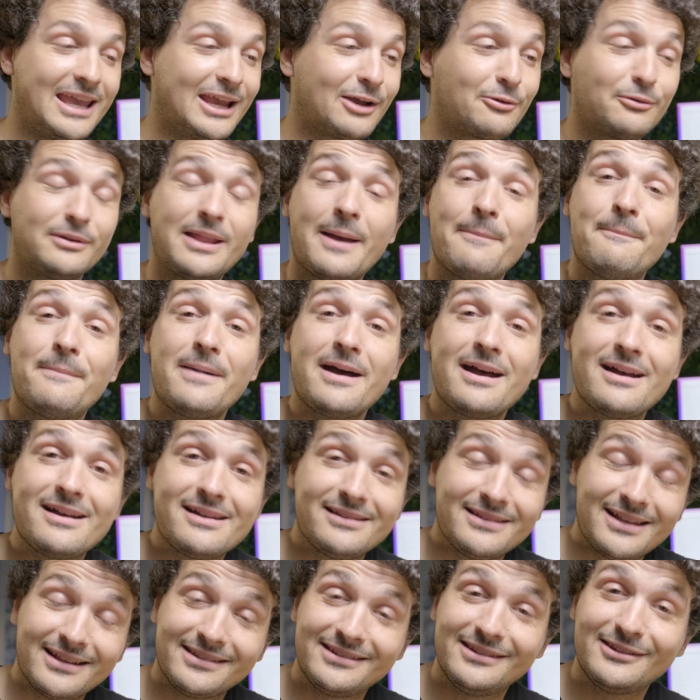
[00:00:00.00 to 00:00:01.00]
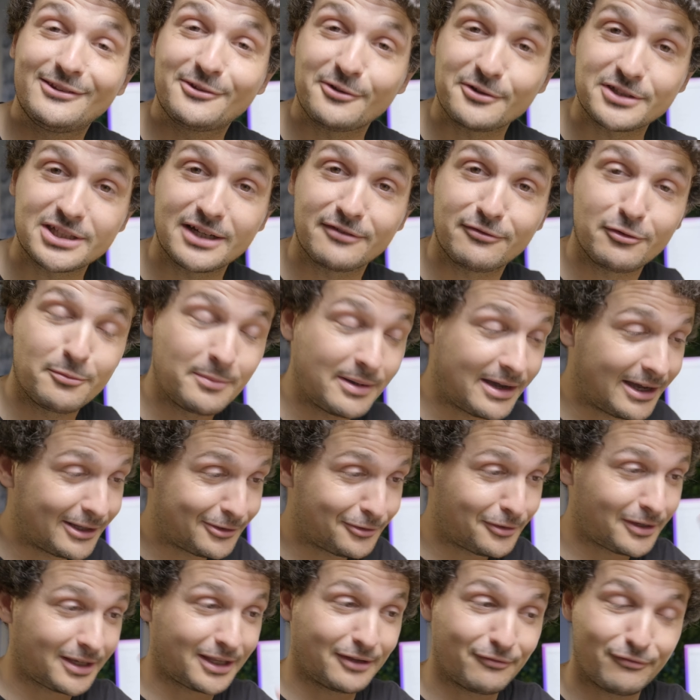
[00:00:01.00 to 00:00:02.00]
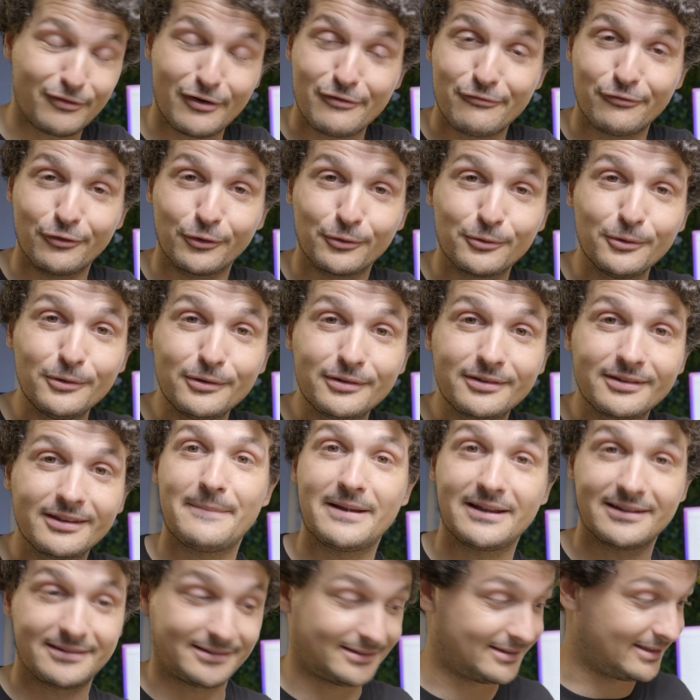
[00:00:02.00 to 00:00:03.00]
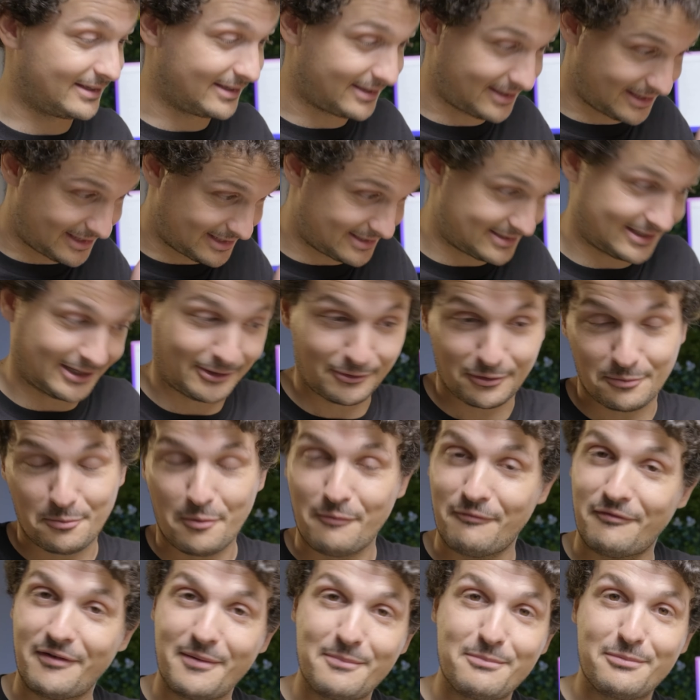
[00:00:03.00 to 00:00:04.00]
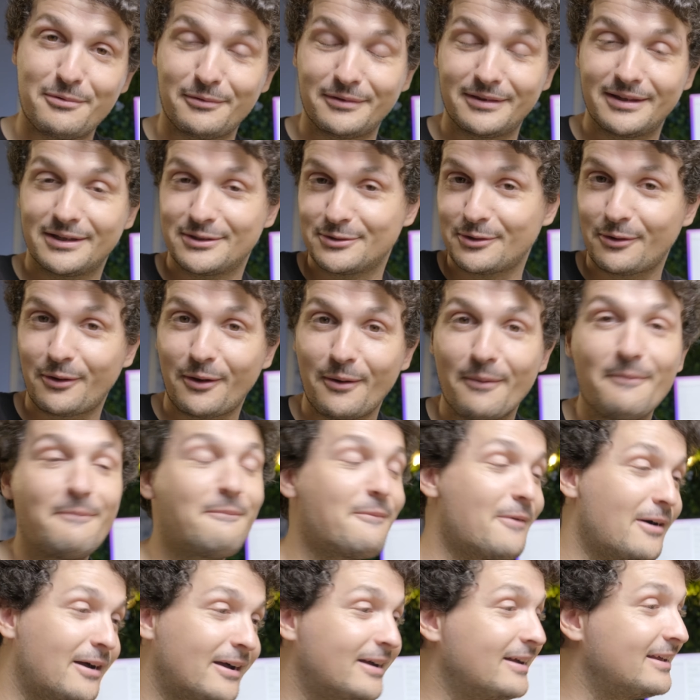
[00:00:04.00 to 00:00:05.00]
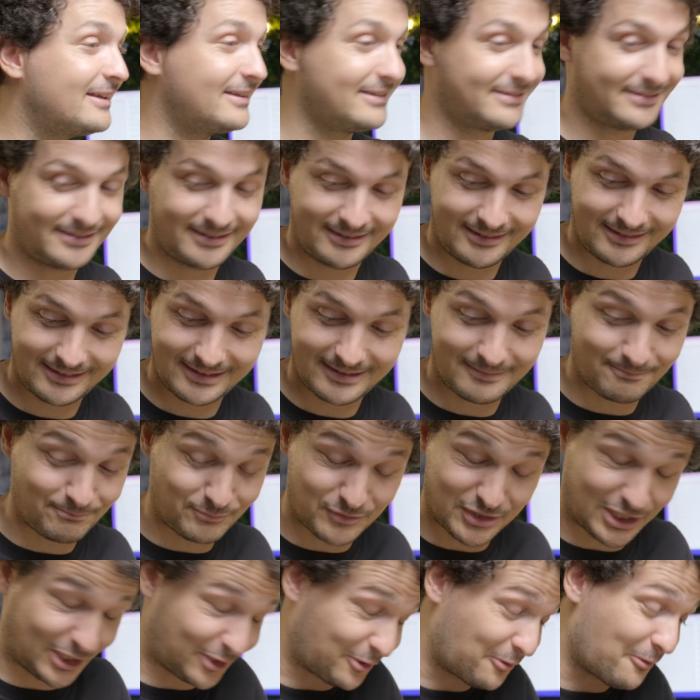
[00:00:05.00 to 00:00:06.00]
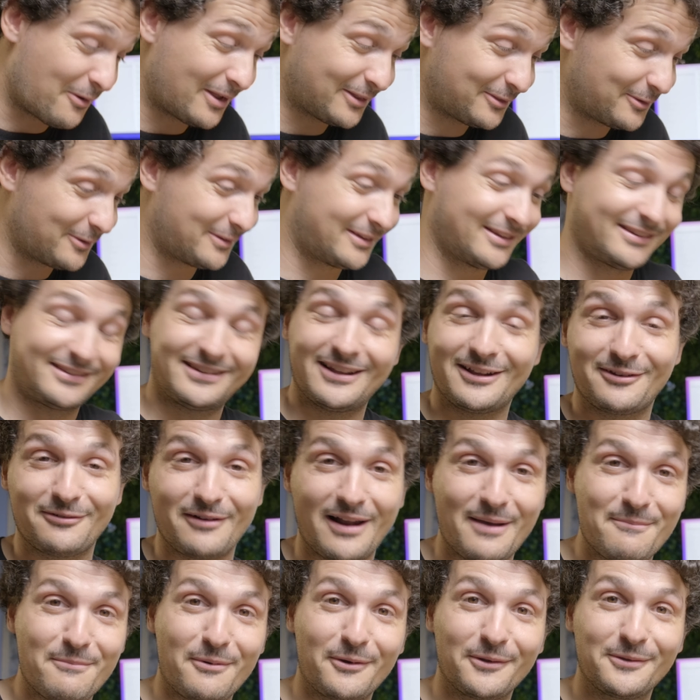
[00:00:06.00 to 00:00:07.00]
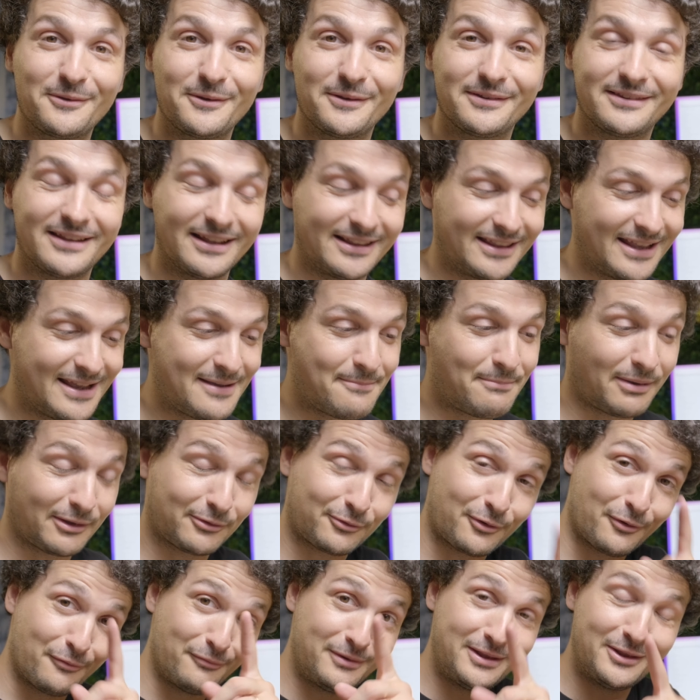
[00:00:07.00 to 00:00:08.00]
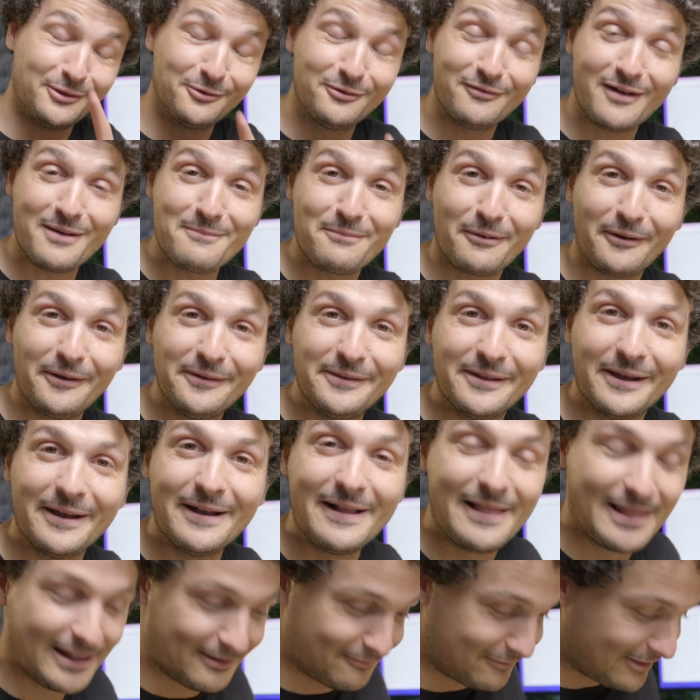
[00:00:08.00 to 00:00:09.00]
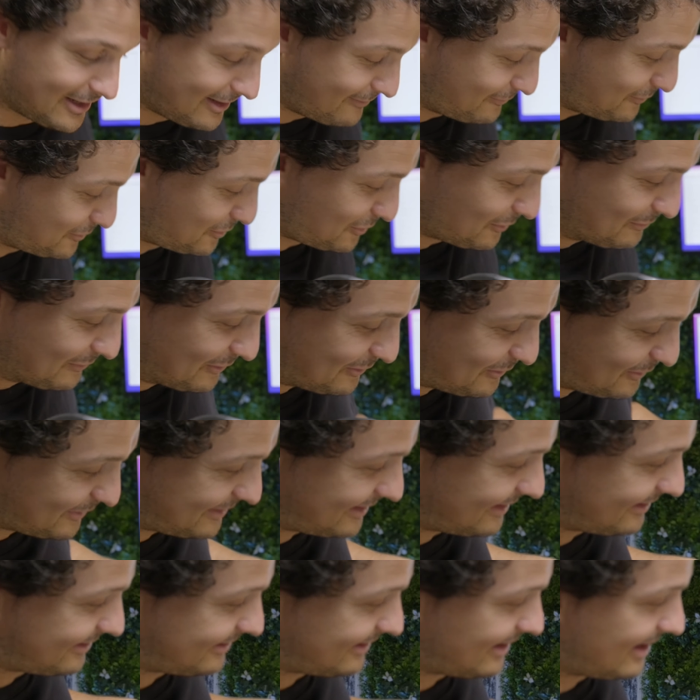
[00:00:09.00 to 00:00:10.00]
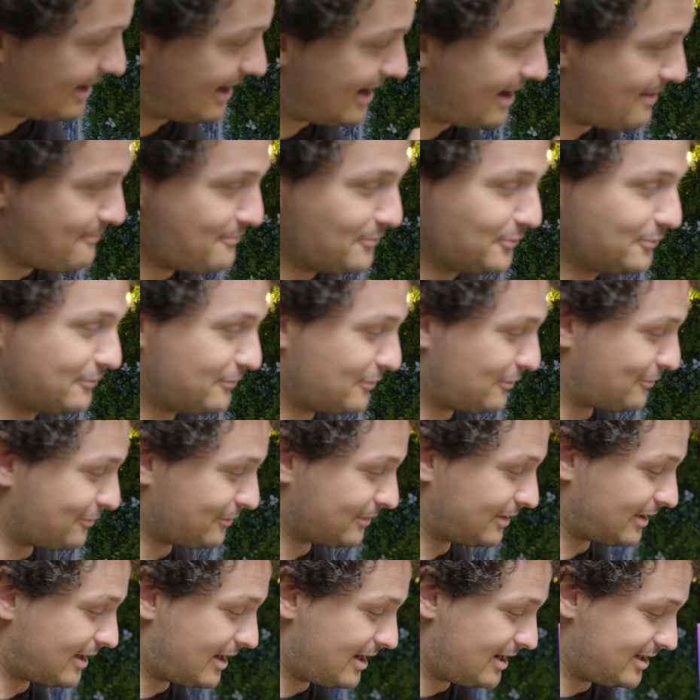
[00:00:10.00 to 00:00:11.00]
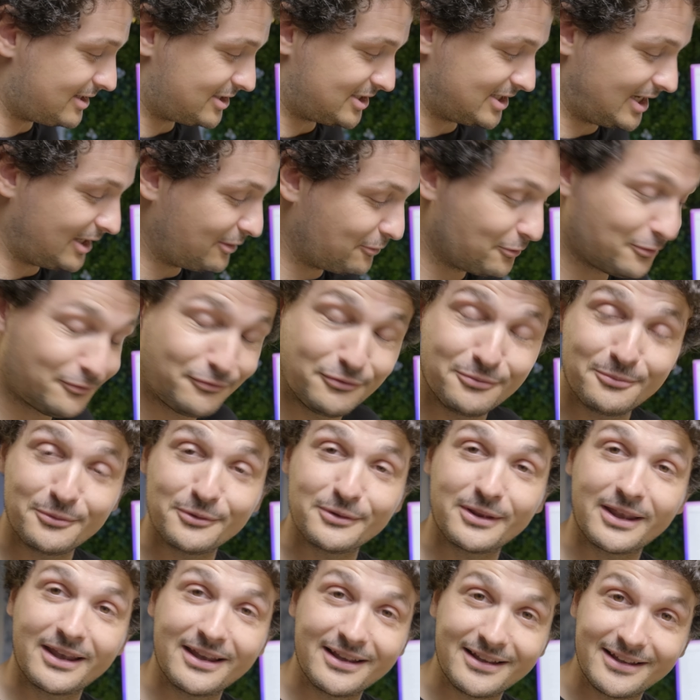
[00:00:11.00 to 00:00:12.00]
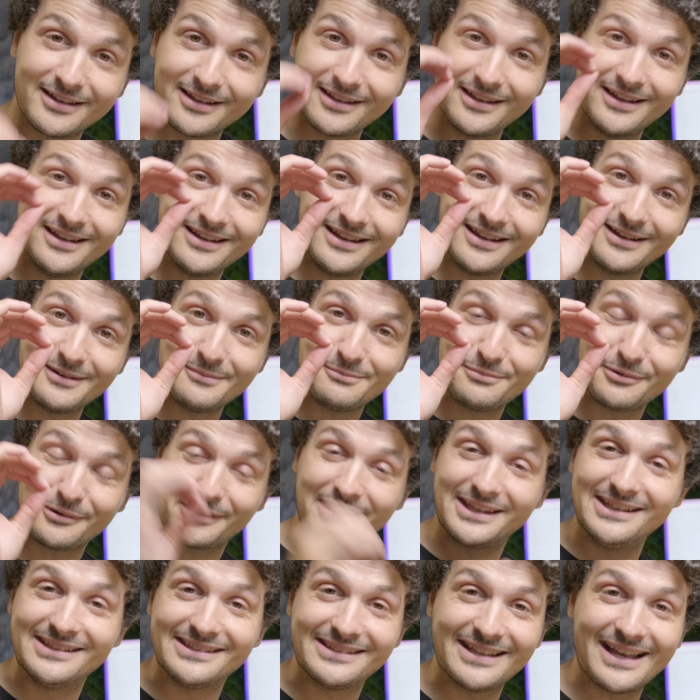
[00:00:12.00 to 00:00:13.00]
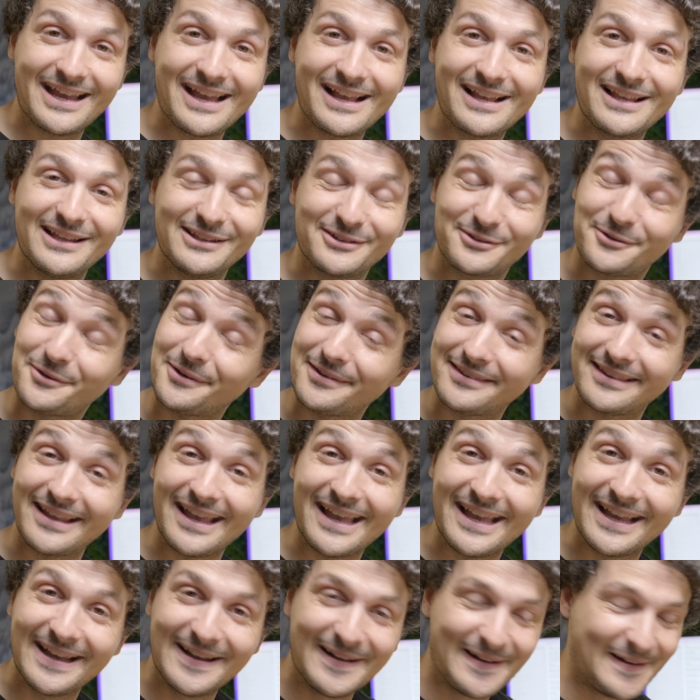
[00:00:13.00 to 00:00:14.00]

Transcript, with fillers: et qu'on n'a pas un assistant chef opérateur qui fait le focus, ben, c'est exactement fait pour des gens comme moi et j'ai trop hâte de tester sur la prod de cet été parce que oui, nouvelle prod, vous l'avez vu sur mon compte Instagram, nouveau contrat, j'ai hâte de vous montrer pour qui c'est et ce que c'est.